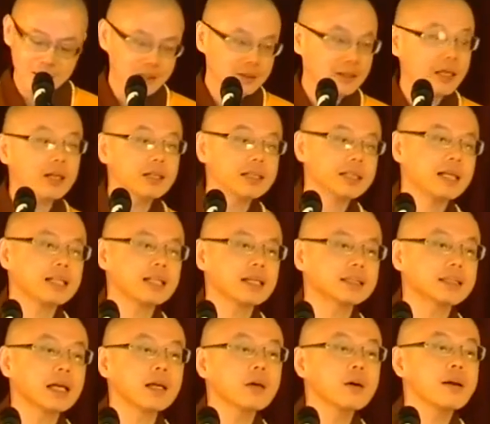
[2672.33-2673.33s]
第二天呢，
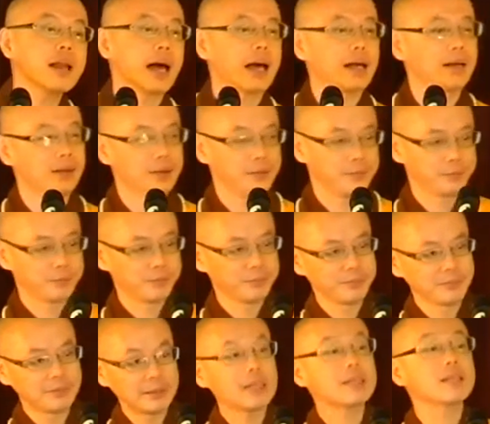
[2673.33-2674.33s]
他又来了，
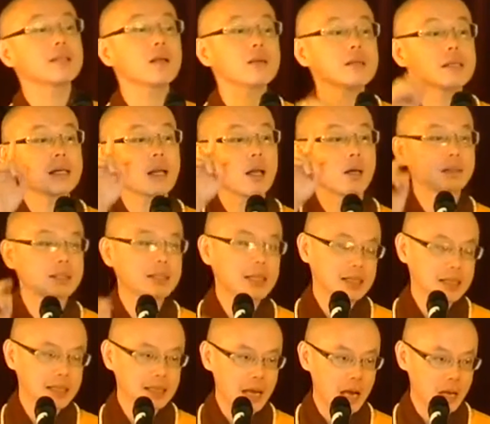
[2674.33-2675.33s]
他知道这个老人家
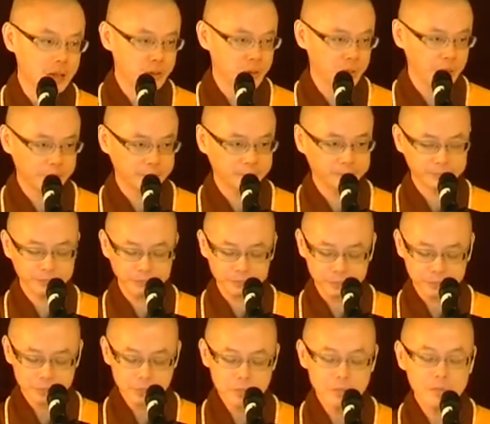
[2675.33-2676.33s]
在打坐。
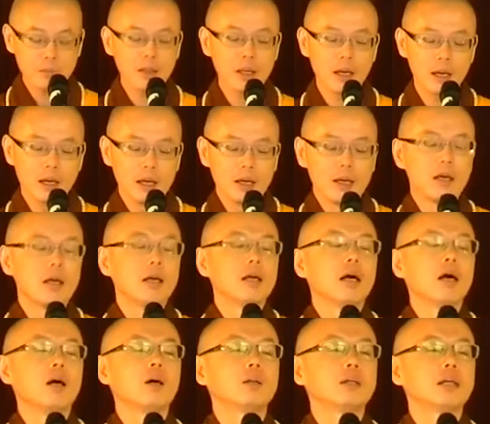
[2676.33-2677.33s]

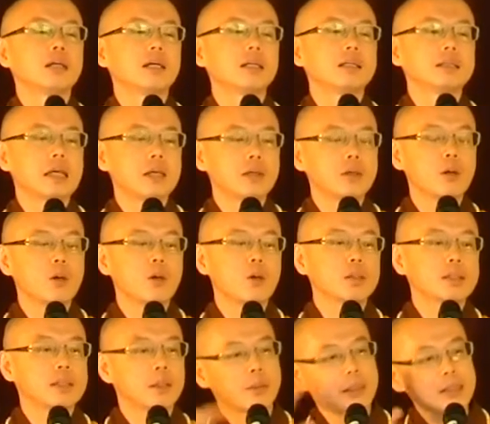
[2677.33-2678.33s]
然后呢，他又
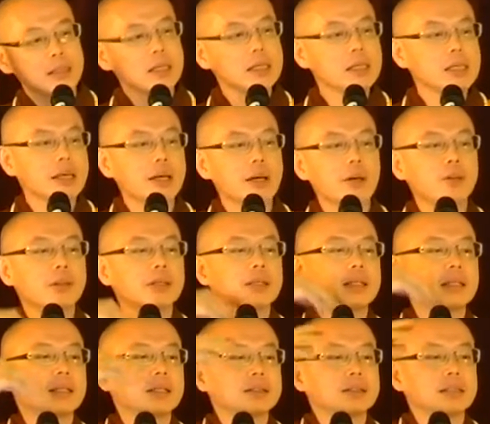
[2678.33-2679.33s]
讲完经了以后
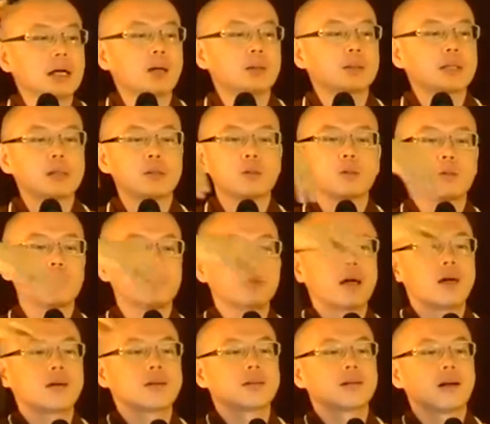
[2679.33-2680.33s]
呢，然后他就去
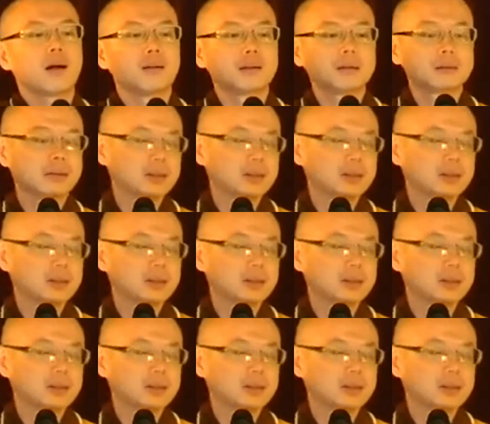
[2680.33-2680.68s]
绕一绕。